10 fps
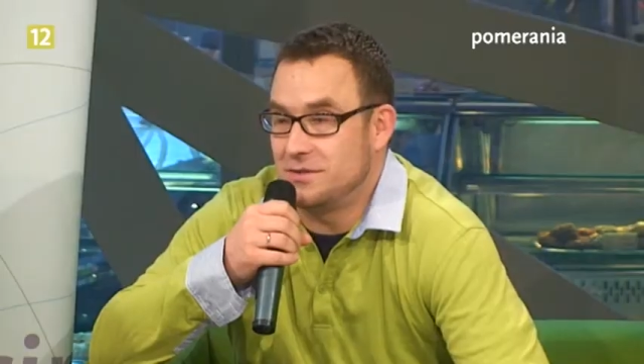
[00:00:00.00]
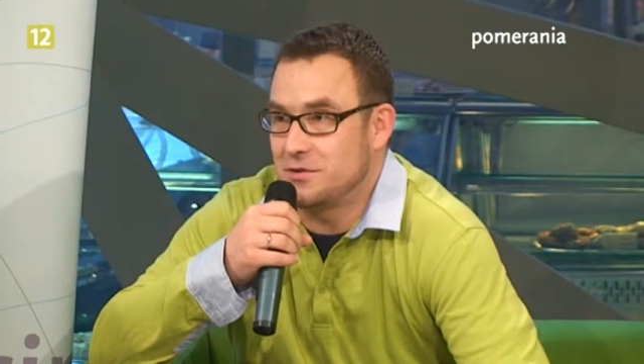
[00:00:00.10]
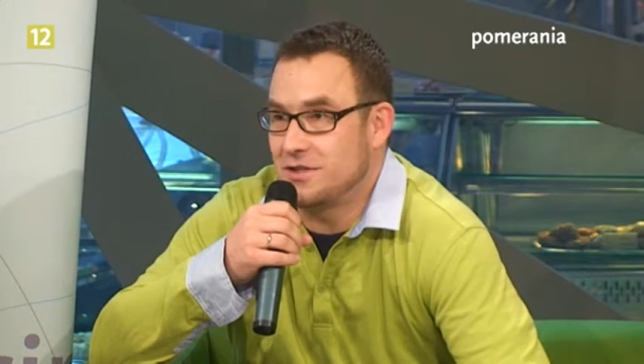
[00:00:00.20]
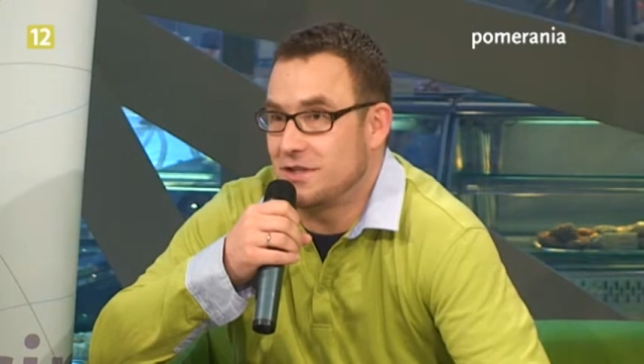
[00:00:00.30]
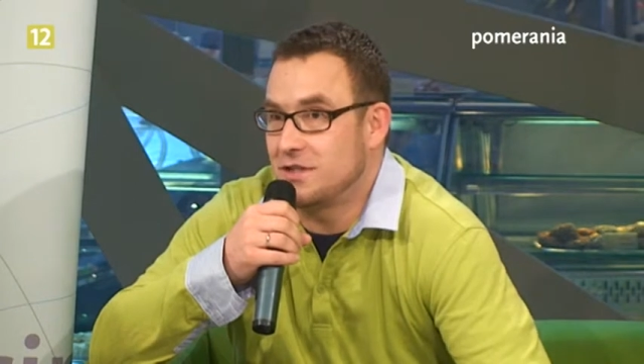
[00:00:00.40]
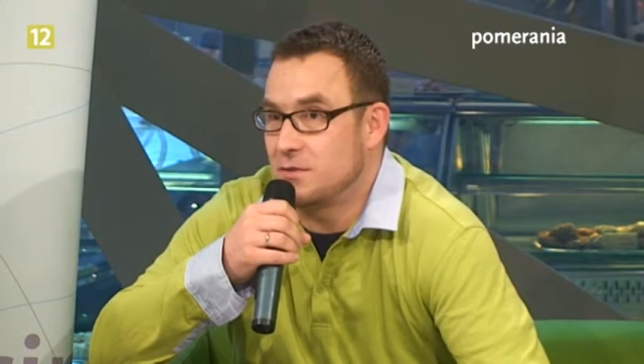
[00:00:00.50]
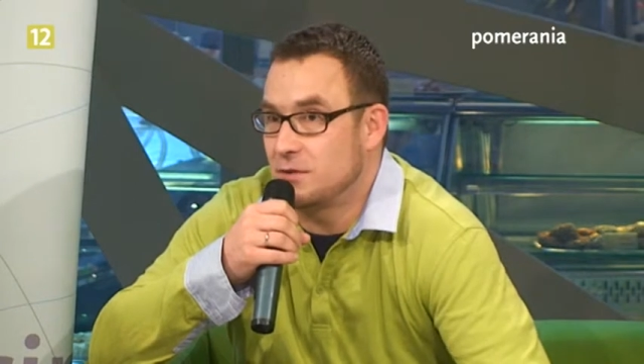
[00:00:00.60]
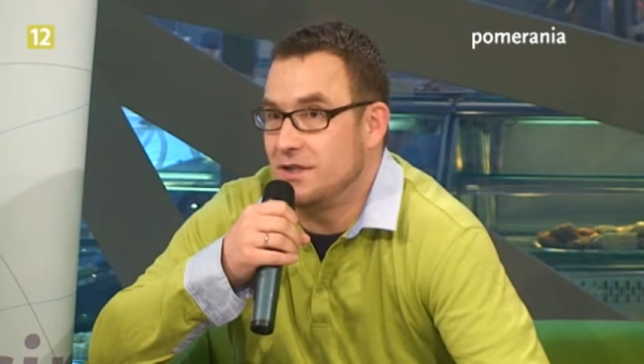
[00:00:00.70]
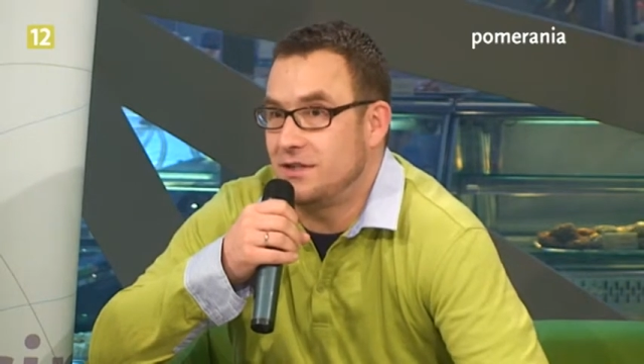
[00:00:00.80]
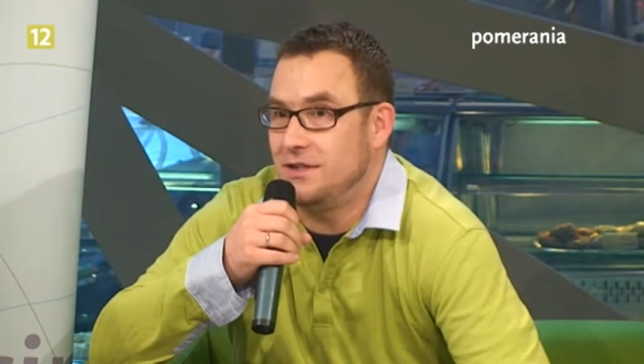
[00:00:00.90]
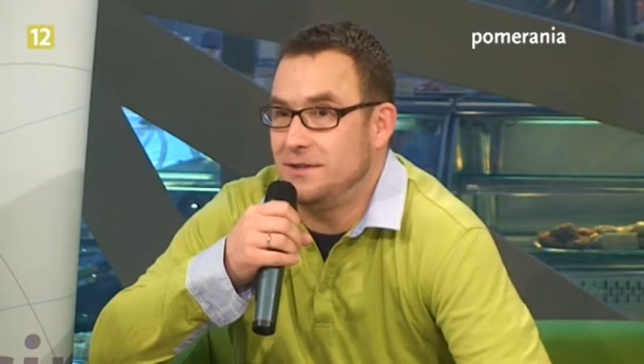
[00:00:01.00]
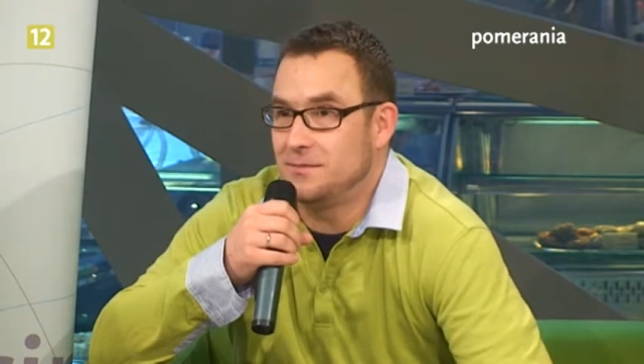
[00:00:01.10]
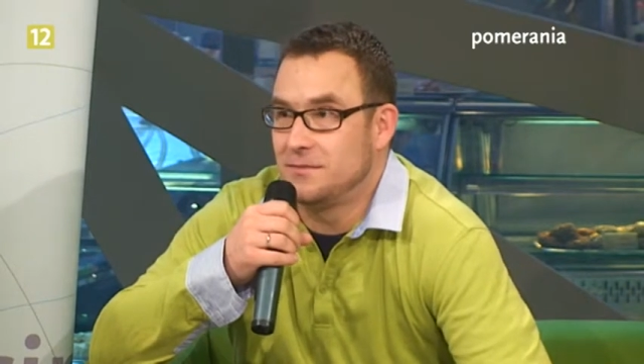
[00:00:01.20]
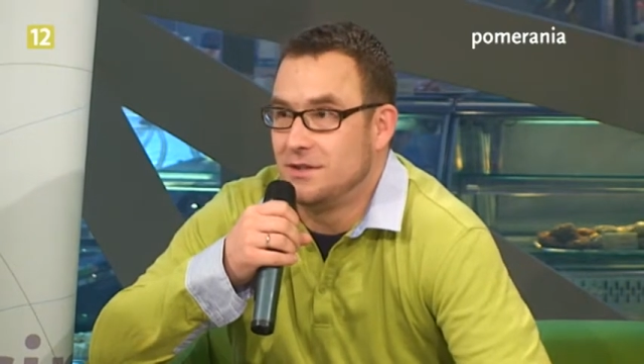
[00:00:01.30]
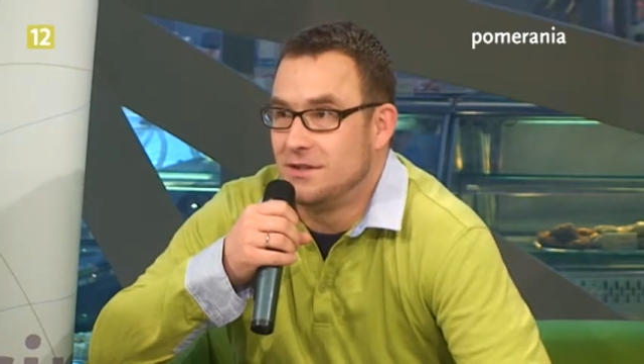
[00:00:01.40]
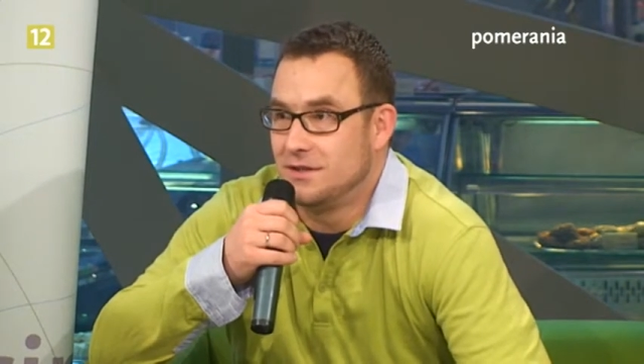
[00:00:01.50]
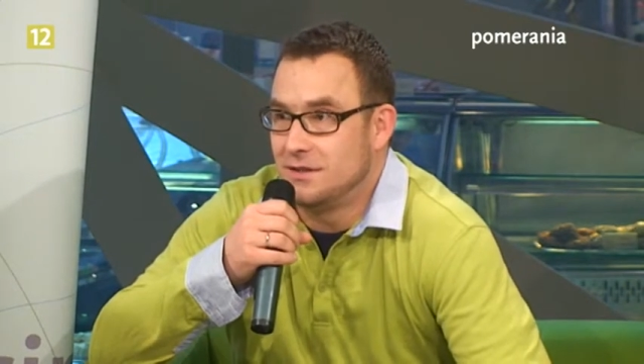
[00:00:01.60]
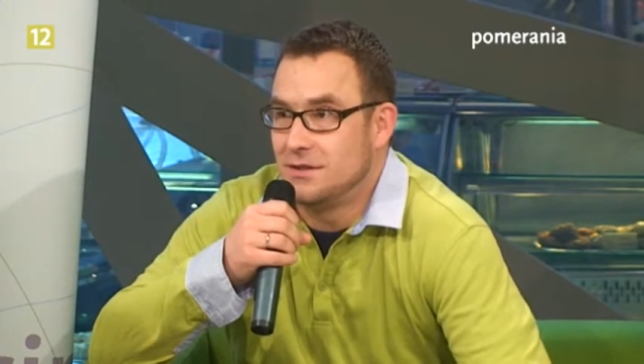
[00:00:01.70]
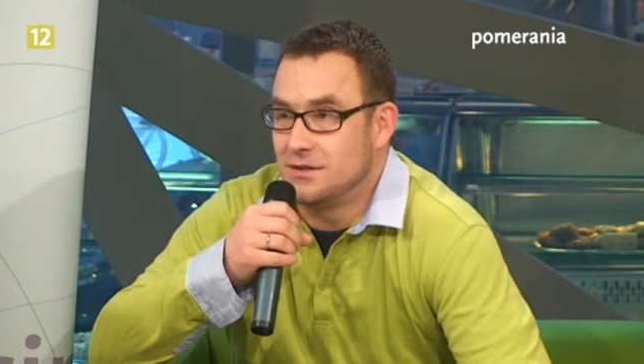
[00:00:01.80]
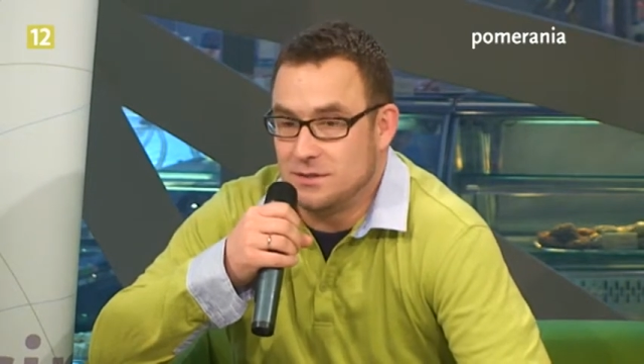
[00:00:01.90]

można grać na cukierki. Na cukierki też nie.